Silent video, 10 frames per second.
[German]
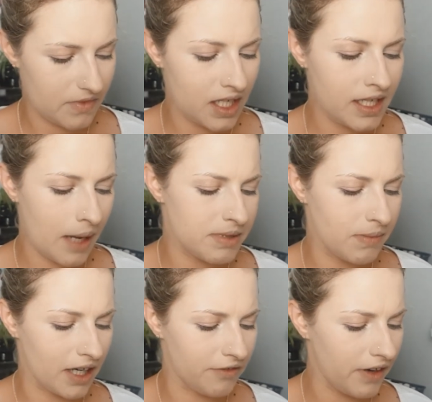Ich habe es
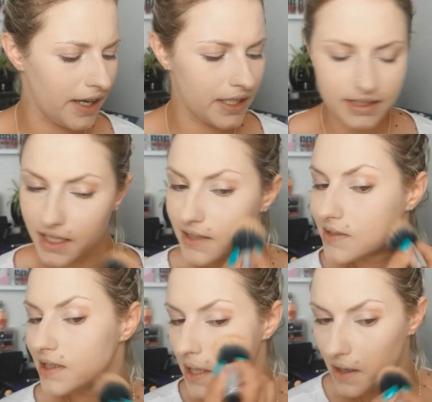mal gefeiert,
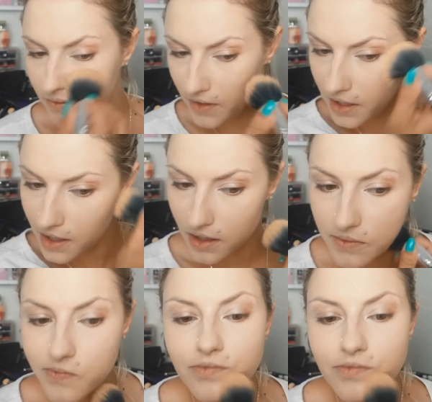jetzt eher weniger.